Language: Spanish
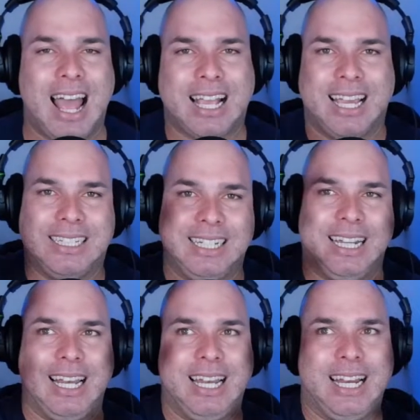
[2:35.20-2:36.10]
ah, que
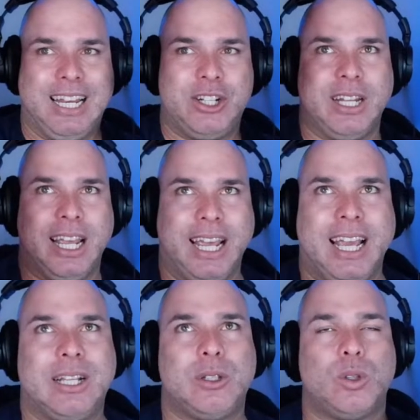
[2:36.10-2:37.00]
sí, el glitch
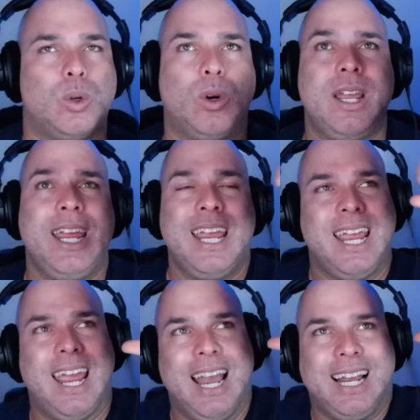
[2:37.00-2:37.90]
de esto,
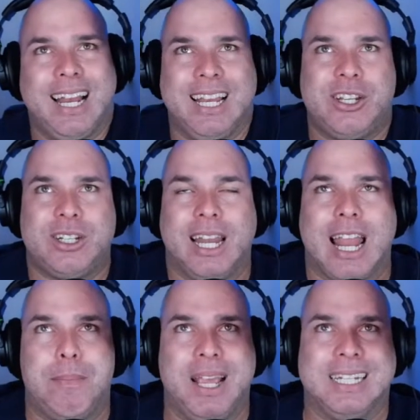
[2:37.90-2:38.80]
el glitch
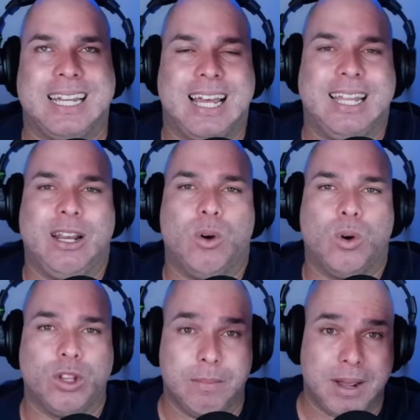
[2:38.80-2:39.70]
de la pieza de
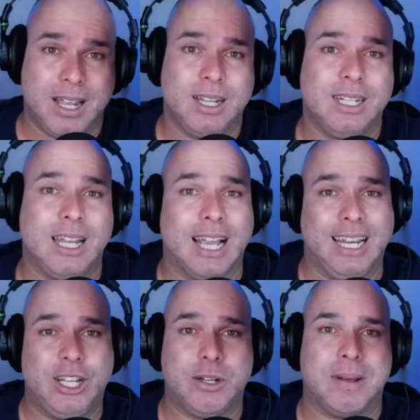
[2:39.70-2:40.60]
lo demás,
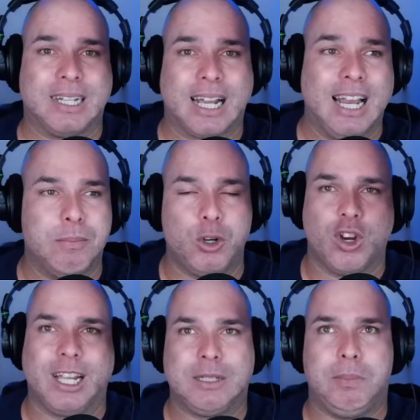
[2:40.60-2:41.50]
las glitches para sacar
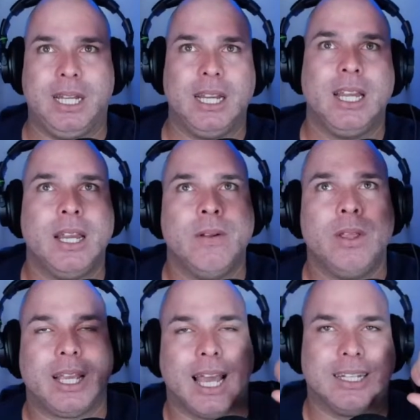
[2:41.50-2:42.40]
muchos XP
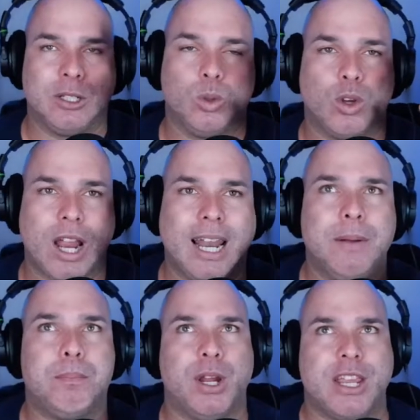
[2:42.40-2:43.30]
que hacen
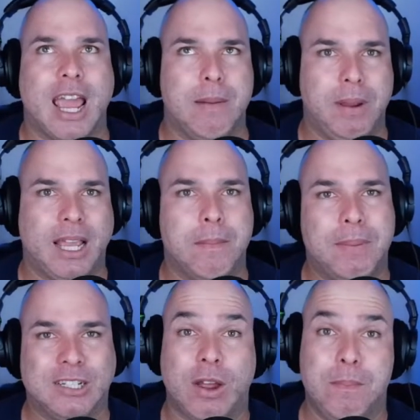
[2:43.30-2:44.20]
tutoriales, pues ya Epic
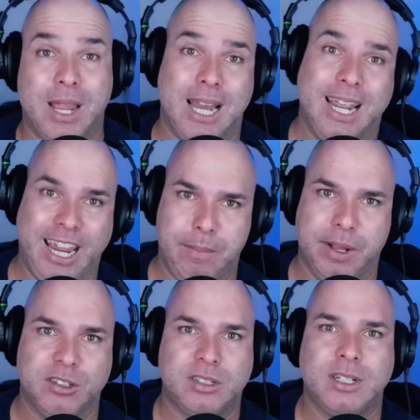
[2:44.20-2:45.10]
empezó a enviar
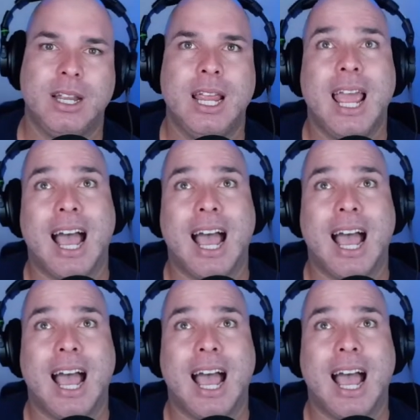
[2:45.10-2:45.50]
emails